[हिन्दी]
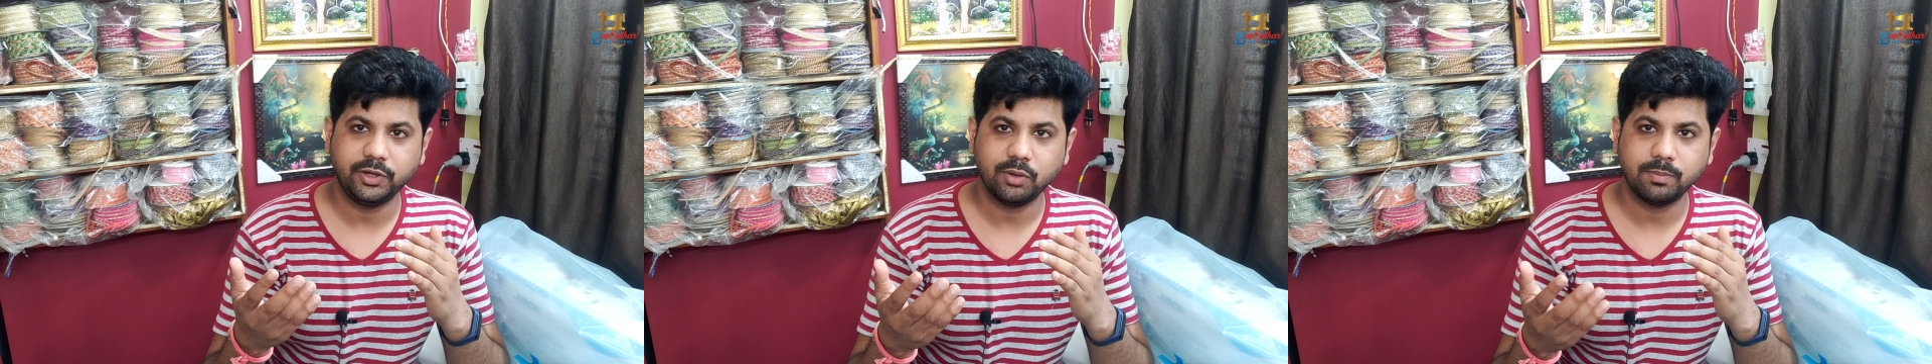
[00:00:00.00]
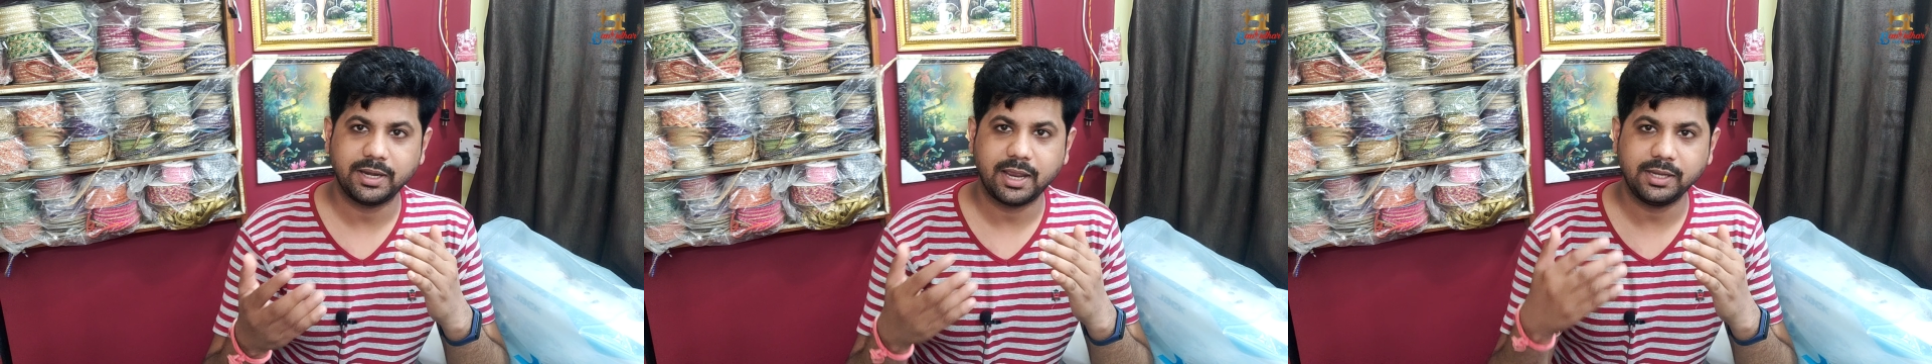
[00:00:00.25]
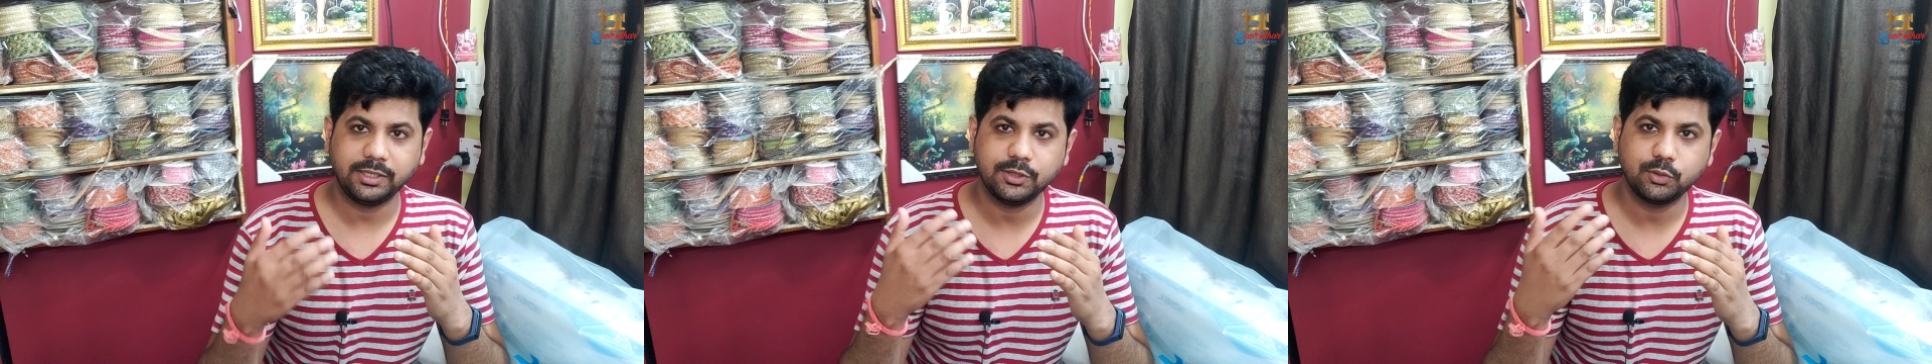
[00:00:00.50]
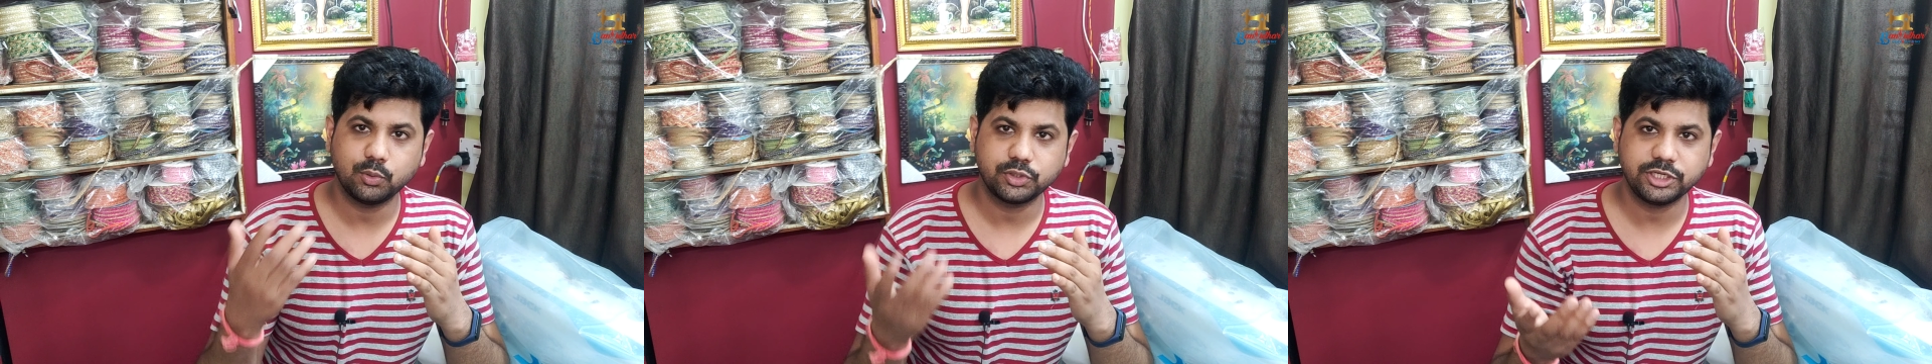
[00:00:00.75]
वीडियो बनाने
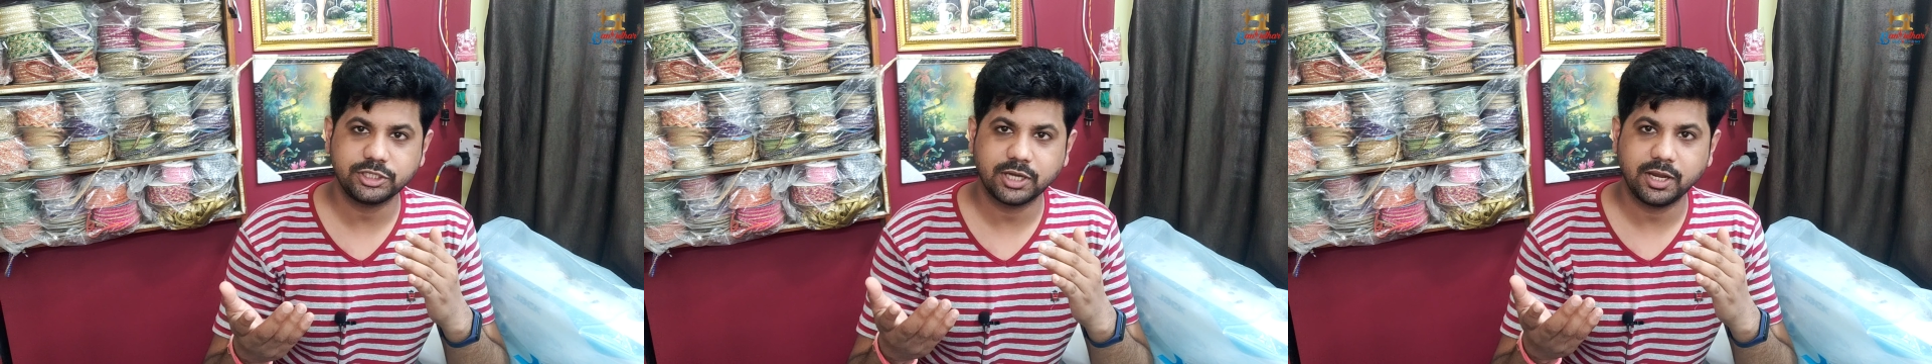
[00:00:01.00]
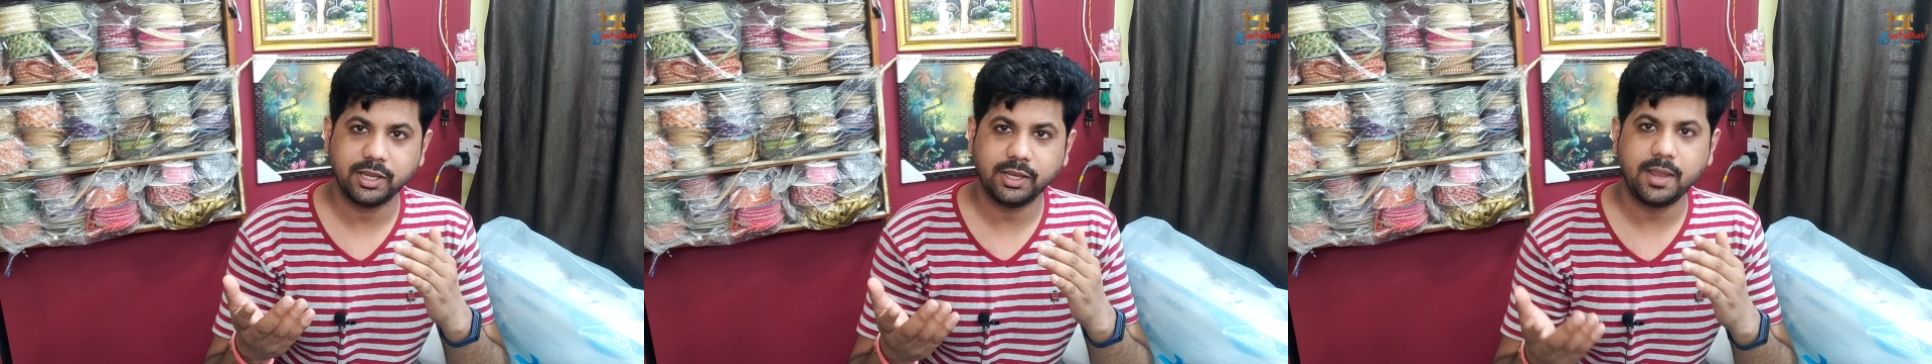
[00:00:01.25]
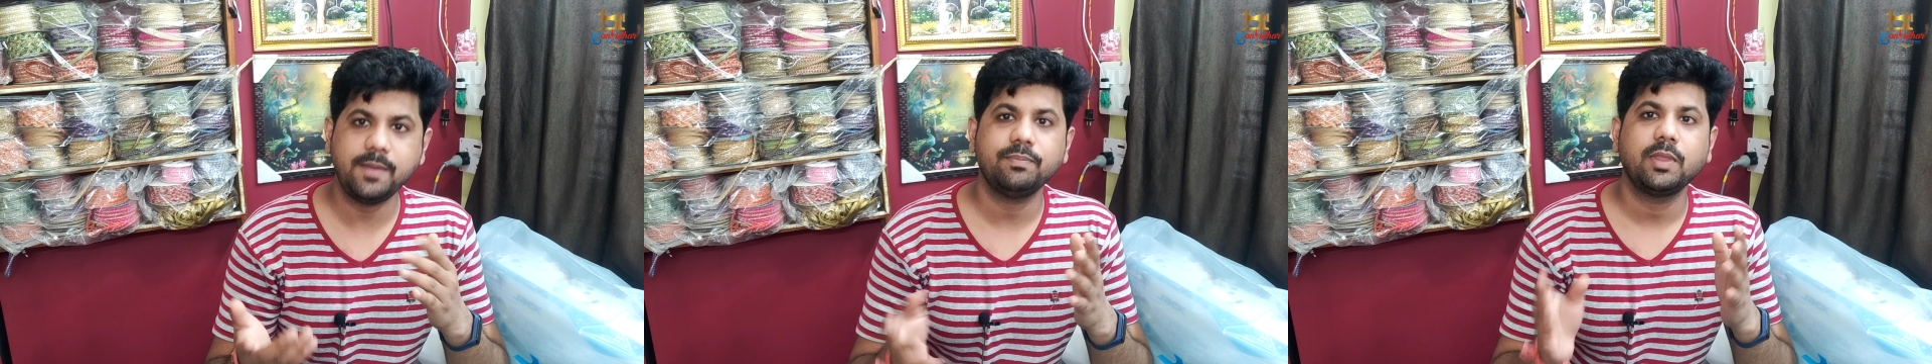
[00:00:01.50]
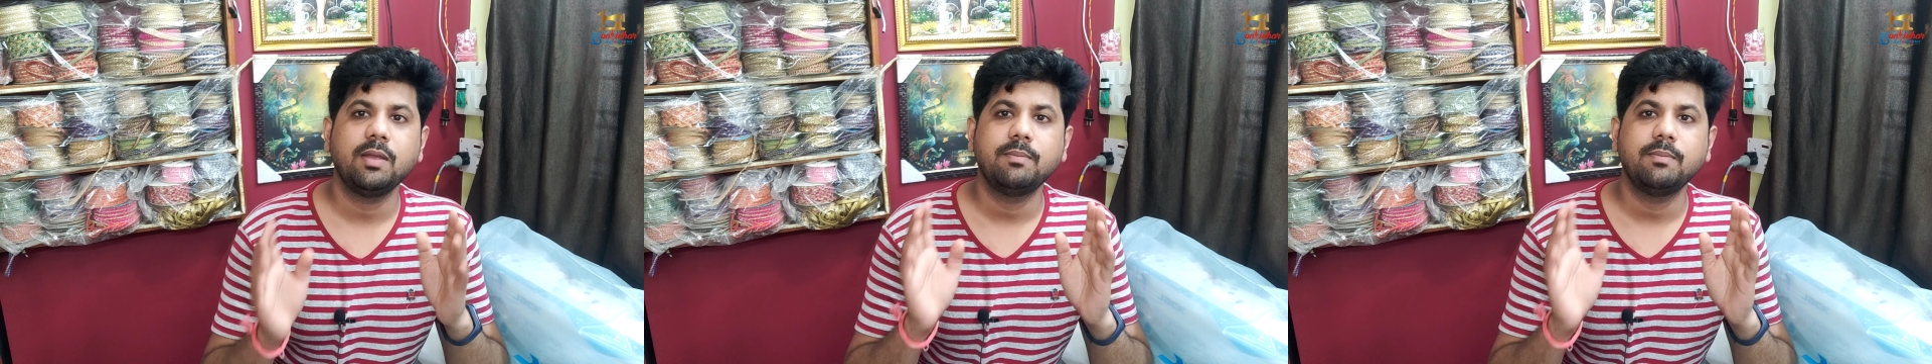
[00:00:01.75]
की कोशिश करेंगे